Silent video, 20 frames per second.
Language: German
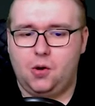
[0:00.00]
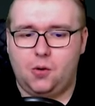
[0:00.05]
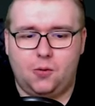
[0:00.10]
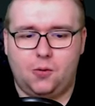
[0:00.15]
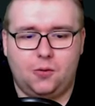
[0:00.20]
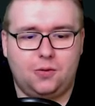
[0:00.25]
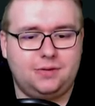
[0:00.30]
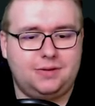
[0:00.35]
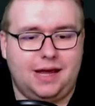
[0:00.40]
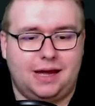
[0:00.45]

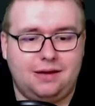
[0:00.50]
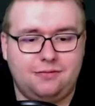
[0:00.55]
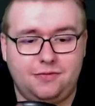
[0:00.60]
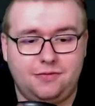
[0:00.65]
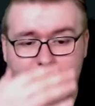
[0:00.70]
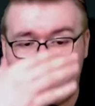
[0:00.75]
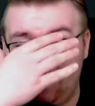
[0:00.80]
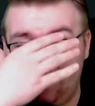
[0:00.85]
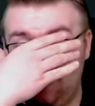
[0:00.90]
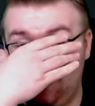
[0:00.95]
Und ja,
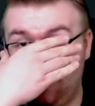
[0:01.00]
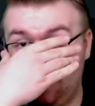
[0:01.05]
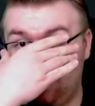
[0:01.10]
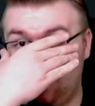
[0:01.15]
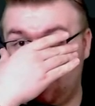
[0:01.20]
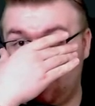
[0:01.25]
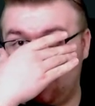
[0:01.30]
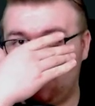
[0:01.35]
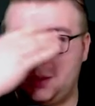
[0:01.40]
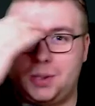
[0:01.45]
wie findet ihr
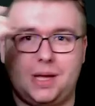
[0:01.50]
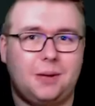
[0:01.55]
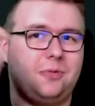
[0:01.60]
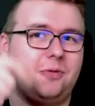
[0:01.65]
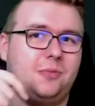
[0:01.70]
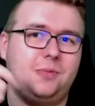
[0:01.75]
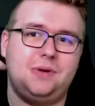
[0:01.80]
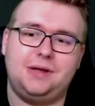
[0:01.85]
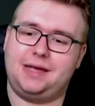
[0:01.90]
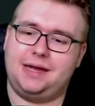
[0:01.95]
das Auto? Schreibt es
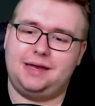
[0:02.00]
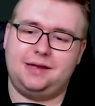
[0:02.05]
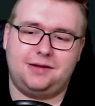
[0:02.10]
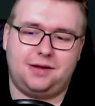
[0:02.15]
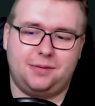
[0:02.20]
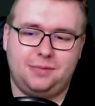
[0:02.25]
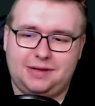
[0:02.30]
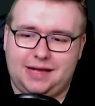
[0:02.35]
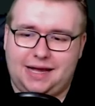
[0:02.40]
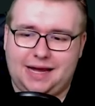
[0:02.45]
unbedingt gerne in die
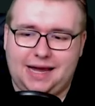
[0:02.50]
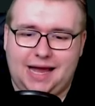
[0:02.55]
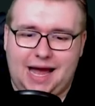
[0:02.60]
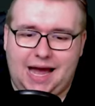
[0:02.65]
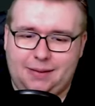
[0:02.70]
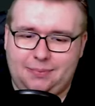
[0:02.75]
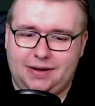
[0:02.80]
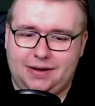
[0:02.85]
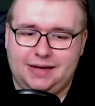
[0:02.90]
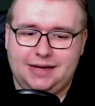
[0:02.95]
Kommentare.
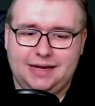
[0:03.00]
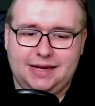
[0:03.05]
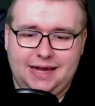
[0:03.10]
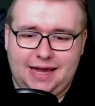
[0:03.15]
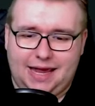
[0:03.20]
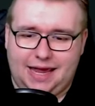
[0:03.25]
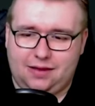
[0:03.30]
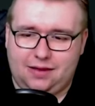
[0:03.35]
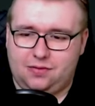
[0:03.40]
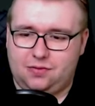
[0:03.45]
Aber
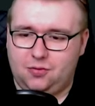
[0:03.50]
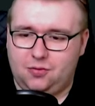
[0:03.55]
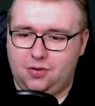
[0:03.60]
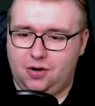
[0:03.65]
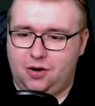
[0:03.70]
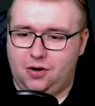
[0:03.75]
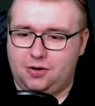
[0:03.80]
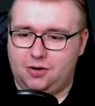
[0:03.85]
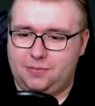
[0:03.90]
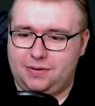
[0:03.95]
äh,
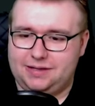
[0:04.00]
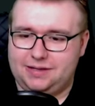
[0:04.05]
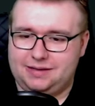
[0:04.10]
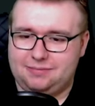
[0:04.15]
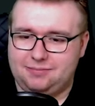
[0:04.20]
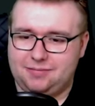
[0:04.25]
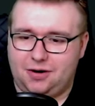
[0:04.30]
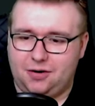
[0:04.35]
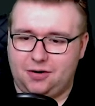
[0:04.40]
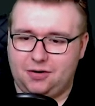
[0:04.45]
so auch man
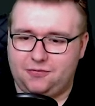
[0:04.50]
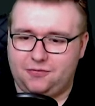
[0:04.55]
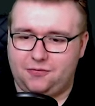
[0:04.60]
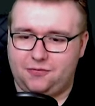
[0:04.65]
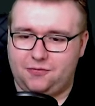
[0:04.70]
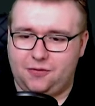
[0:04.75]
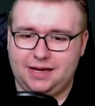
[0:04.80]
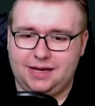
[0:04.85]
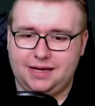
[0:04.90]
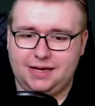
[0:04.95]
auch
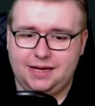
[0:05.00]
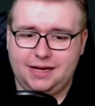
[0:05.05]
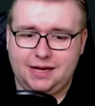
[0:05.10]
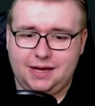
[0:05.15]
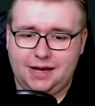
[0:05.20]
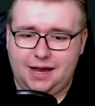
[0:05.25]
vorne.